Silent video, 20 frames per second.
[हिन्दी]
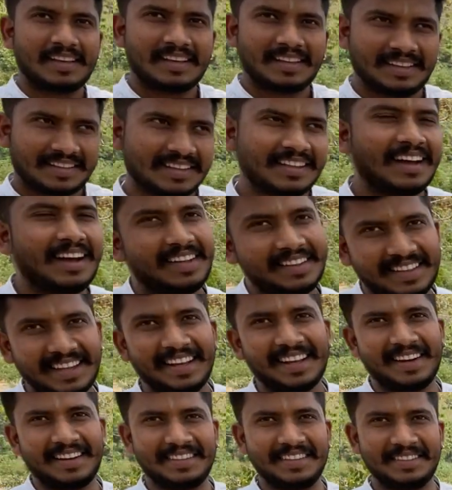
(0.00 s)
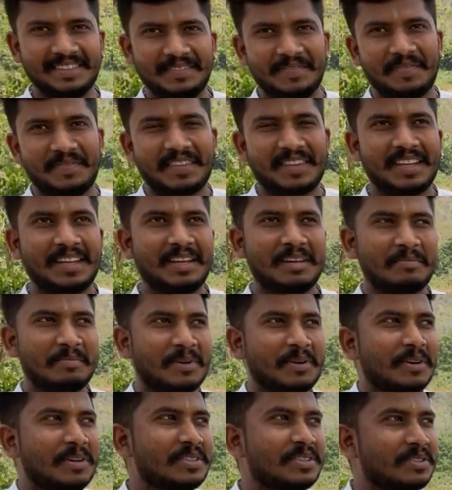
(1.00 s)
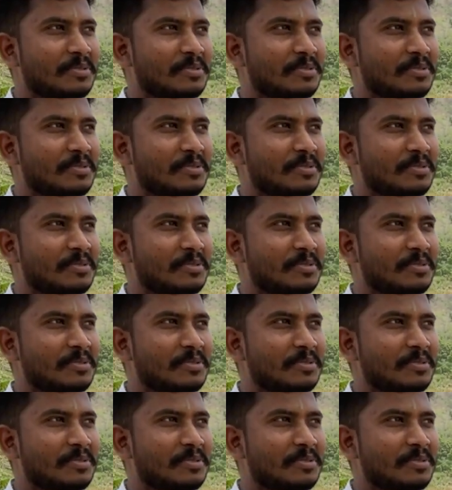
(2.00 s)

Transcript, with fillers: देख रहे थे हाँ देख रहा था अच्छा बिकॉज